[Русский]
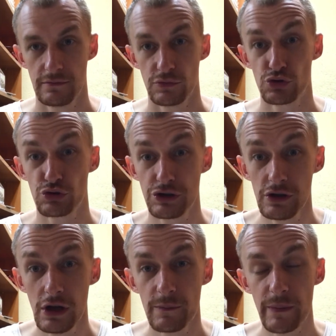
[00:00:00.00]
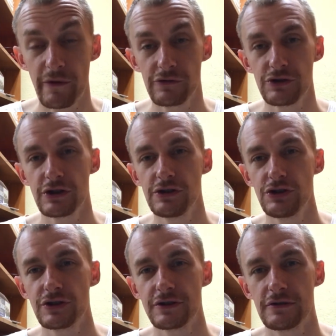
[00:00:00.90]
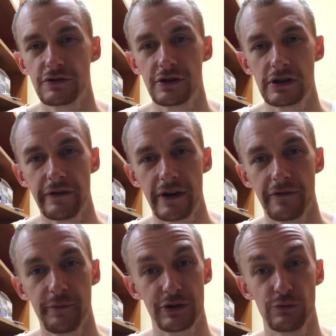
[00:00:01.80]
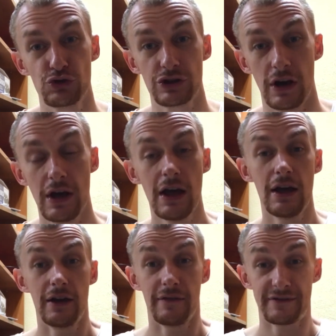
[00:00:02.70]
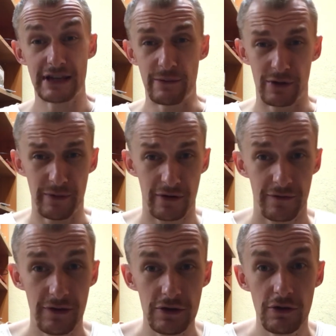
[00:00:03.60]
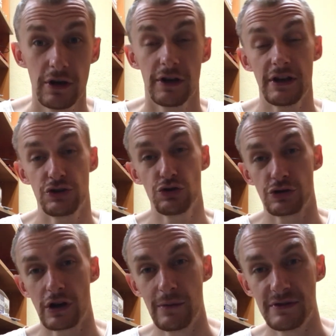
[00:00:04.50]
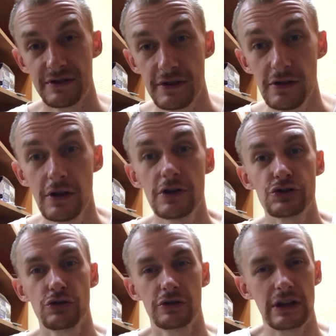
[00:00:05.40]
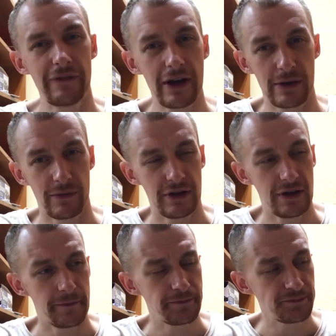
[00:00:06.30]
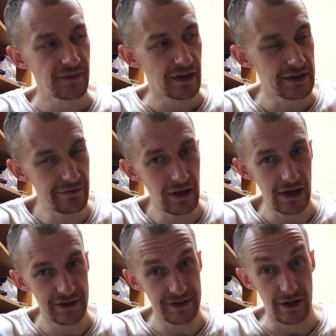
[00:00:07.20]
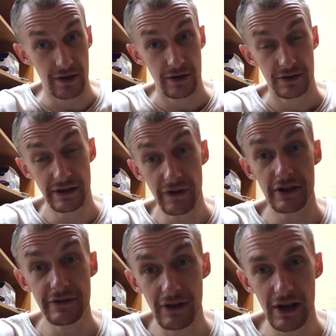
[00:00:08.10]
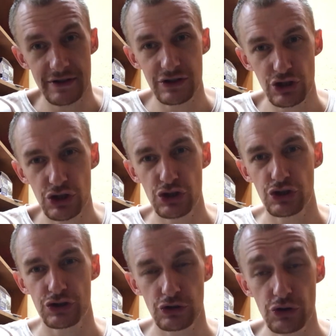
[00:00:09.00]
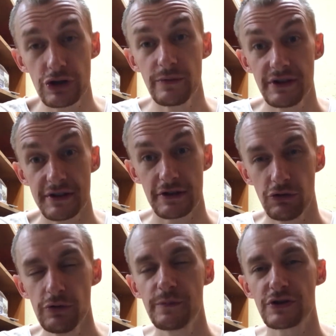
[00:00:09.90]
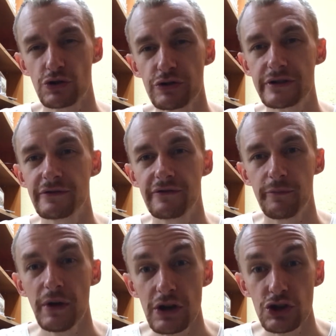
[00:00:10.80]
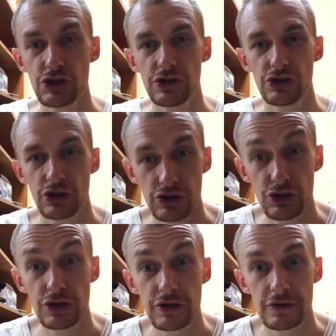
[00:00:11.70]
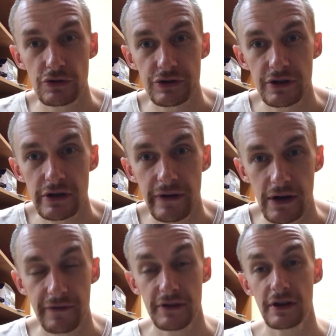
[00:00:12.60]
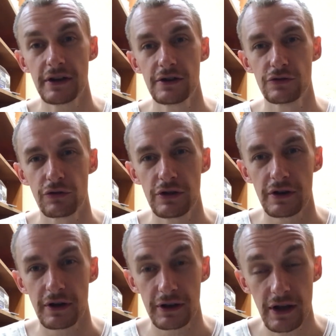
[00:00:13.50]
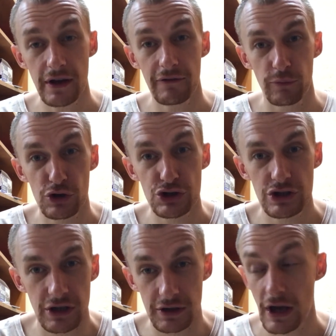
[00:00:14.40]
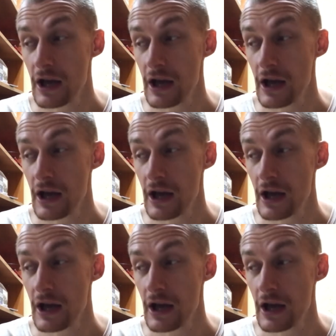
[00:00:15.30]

шутил по поводу технически сложных товаров, потому что в самых первых видео я четко объяснил, что товаром является товар является технически сложным, если он присутствует в перечне технически сложных товаров. Никаких других критериев больше нет.